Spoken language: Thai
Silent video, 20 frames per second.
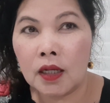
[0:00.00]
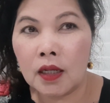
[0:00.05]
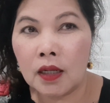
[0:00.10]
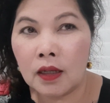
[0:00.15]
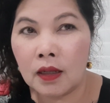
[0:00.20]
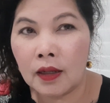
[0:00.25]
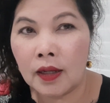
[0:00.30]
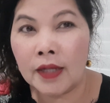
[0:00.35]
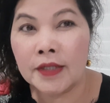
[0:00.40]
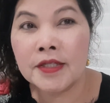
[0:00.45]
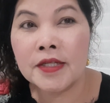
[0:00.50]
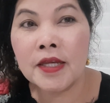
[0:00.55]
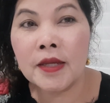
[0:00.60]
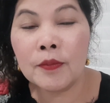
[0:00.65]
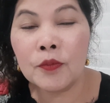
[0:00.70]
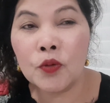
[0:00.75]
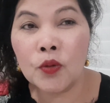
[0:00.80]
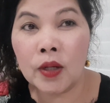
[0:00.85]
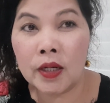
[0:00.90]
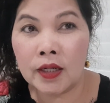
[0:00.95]
อาอาชีพ
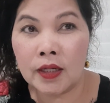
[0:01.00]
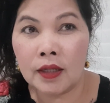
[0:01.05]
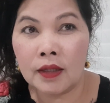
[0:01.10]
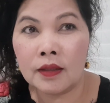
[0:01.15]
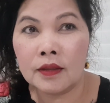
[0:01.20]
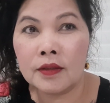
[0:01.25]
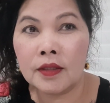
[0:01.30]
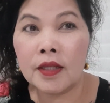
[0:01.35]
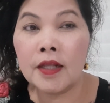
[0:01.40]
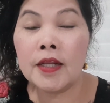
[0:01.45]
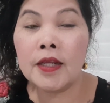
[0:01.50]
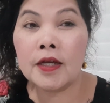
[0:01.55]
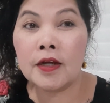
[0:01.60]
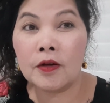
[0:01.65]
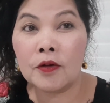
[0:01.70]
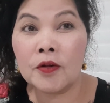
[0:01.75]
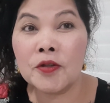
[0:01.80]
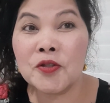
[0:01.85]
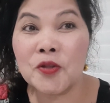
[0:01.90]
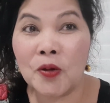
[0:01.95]
นวดเนี่ยที่นี่
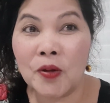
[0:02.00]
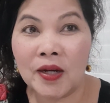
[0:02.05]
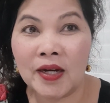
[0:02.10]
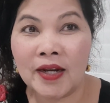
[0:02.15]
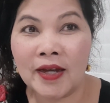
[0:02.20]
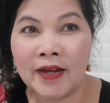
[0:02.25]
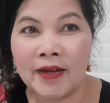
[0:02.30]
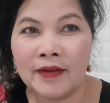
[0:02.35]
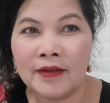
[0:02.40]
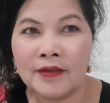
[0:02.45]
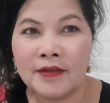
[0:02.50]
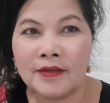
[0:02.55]
เขาก็สอนนะคะ